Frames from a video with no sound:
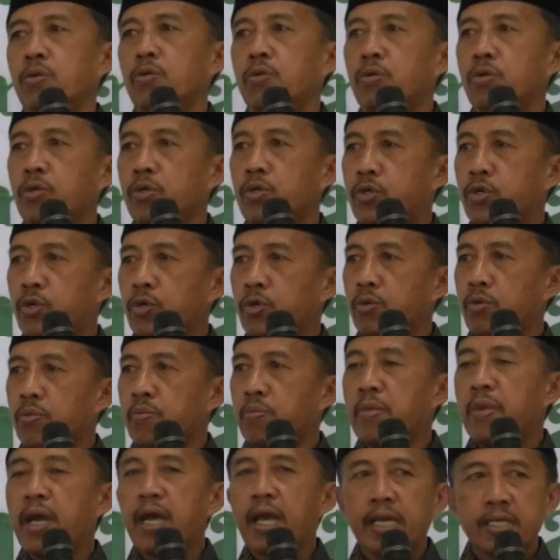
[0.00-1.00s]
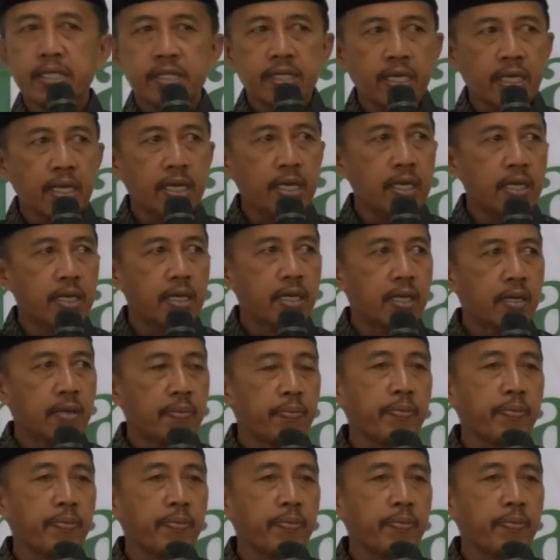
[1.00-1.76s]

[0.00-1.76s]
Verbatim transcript: untuk mengasah